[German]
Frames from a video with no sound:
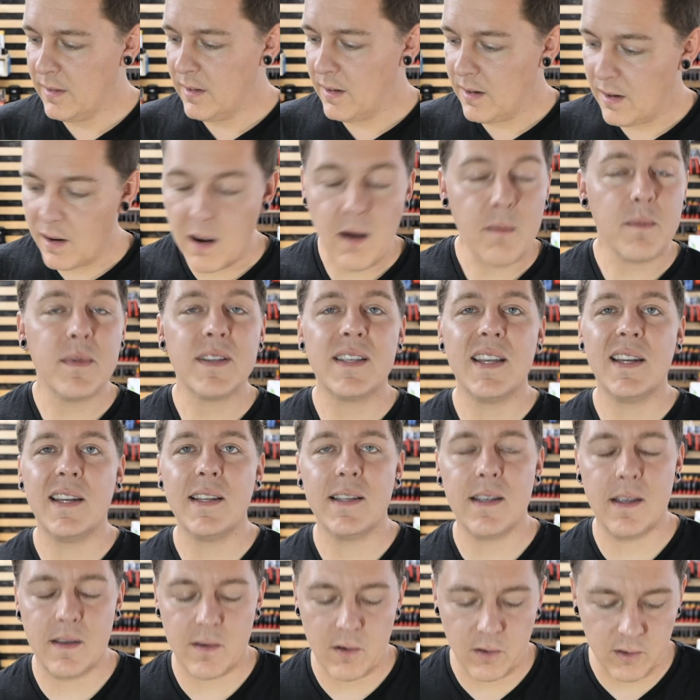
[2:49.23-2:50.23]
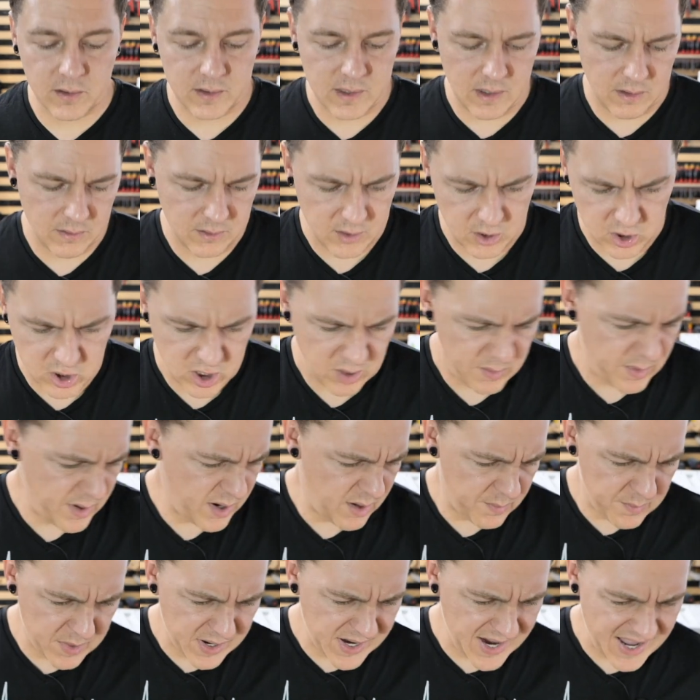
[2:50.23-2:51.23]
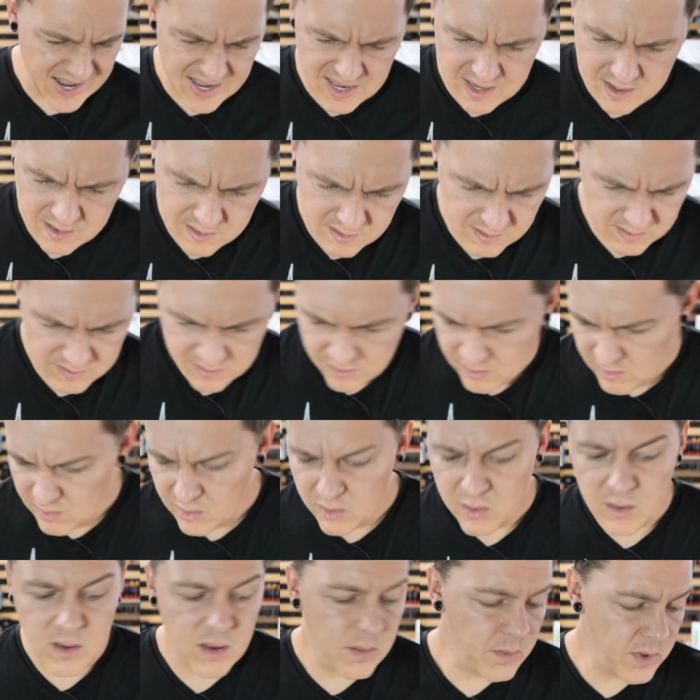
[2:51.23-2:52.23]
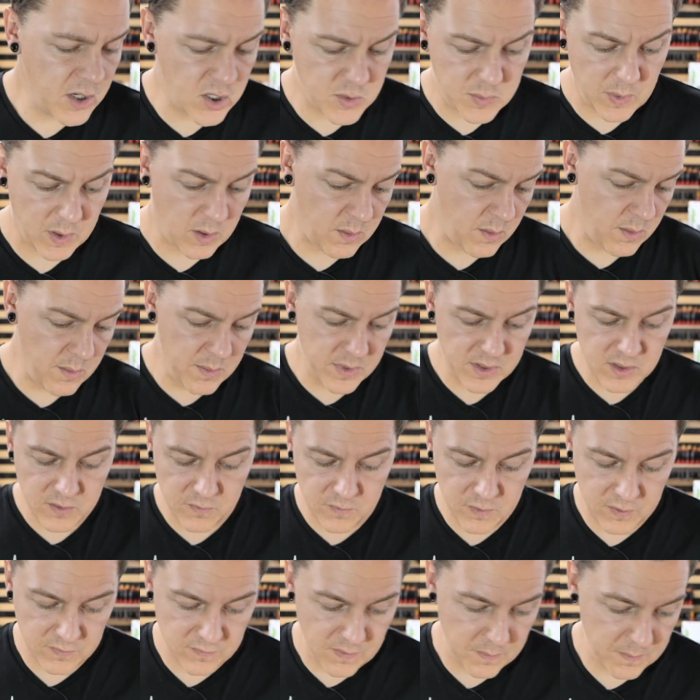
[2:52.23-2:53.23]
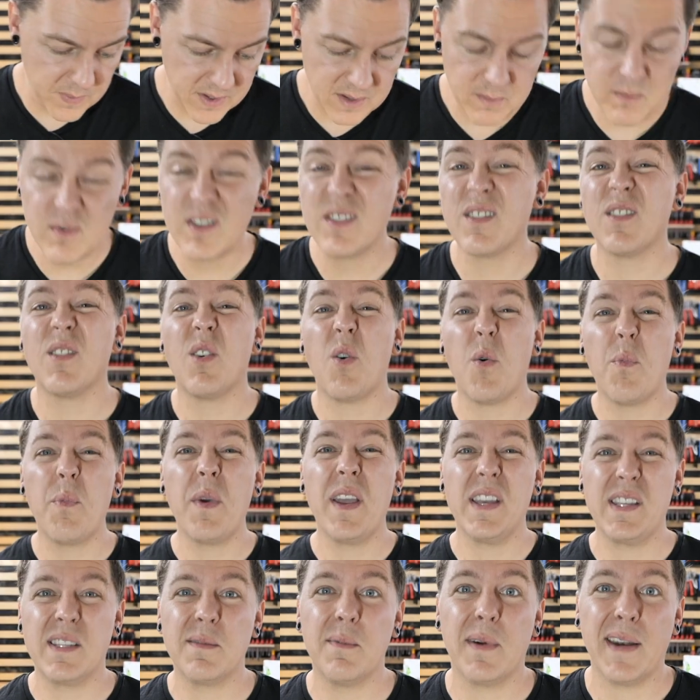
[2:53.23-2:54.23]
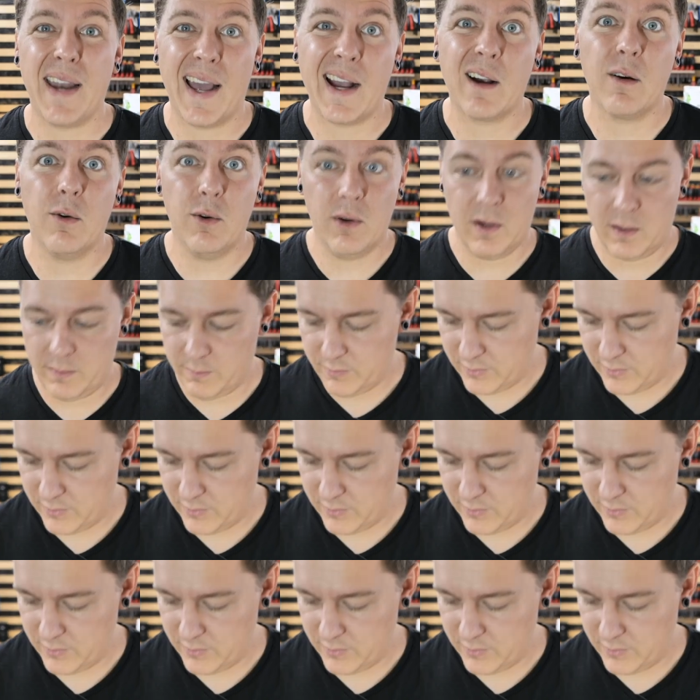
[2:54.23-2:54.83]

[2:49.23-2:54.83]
Dann laden wir sich das jetzt runter und dann schauen wir da mal rein. Und dann bin ich gespannt, ob ich mich sofort verbinden muss oder ob ich erst meinen Akku laden